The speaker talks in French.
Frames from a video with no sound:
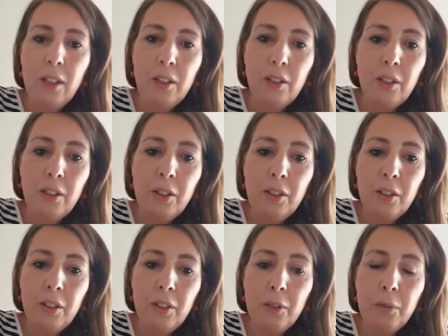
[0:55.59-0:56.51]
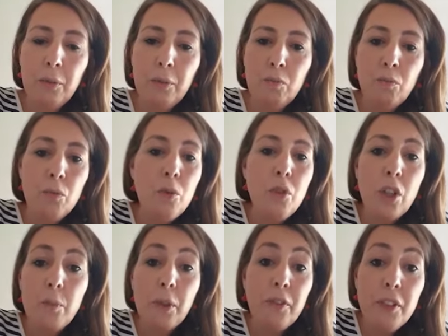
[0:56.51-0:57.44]
euh, de
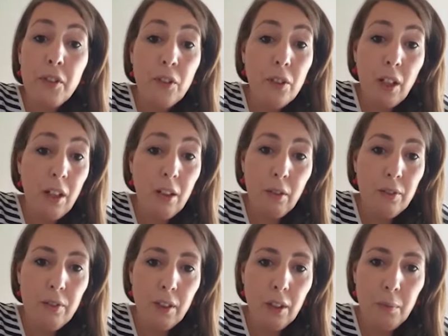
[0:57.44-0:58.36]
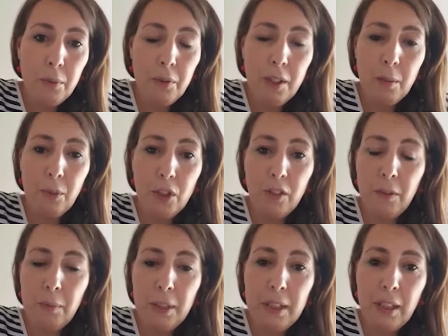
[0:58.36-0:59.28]
stage professionnels, hein, c'est un peu ça, moi j'ai
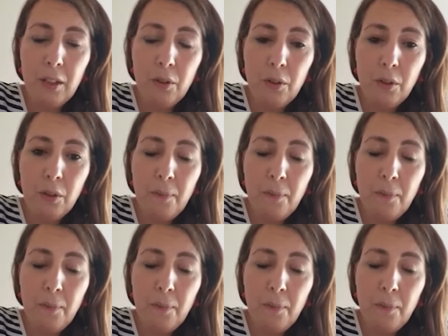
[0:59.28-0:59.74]
fait mes stages,